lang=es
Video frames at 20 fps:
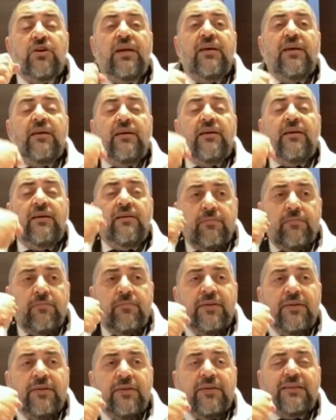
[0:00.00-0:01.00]
Por eso que
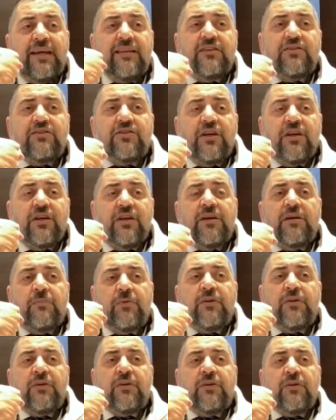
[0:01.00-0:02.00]
Besrat
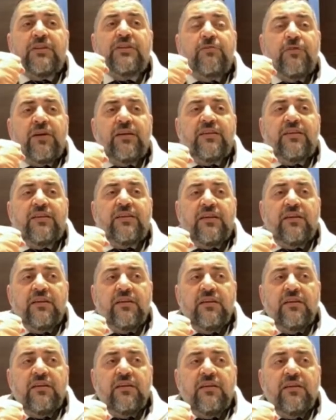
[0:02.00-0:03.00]
Hashem, hay que ponerse
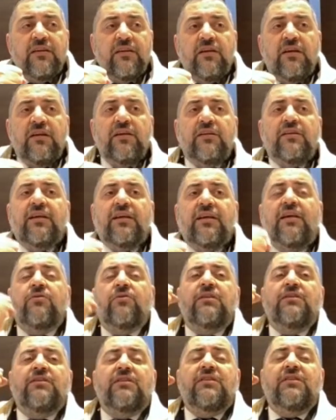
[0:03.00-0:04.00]
fuerte en
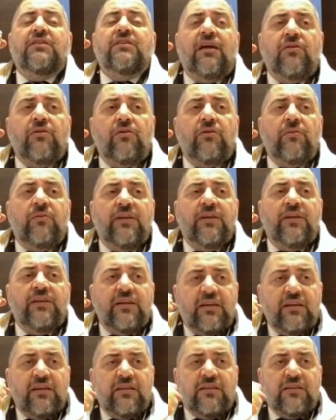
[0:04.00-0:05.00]
estar conectado
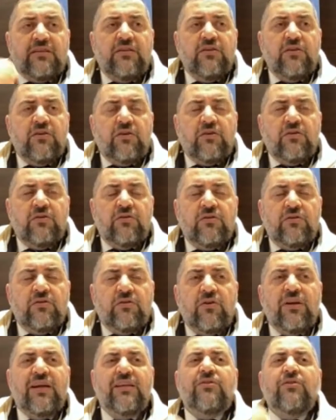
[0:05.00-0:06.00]
con los
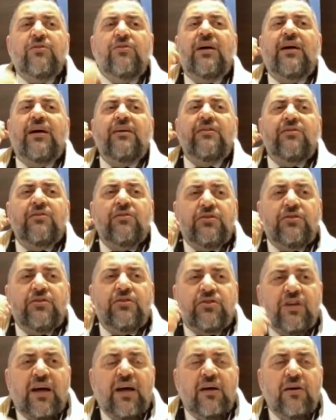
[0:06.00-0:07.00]
Batekenesiot, con la
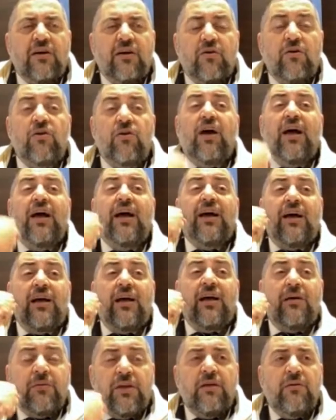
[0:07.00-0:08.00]
Torah dosa con
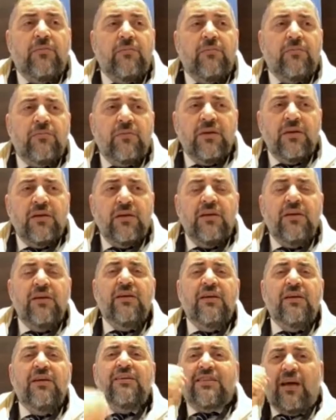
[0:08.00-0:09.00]
los Hajamim
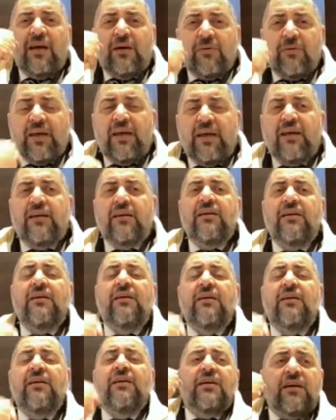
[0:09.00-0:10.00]
y
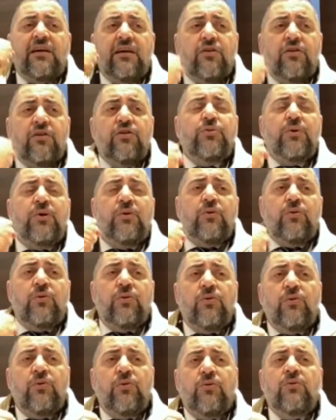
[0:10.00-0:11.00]
saber que Akadosh
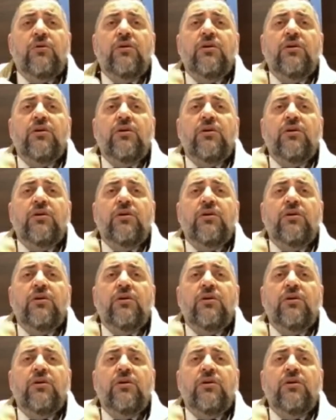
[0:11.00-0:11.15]
Baruj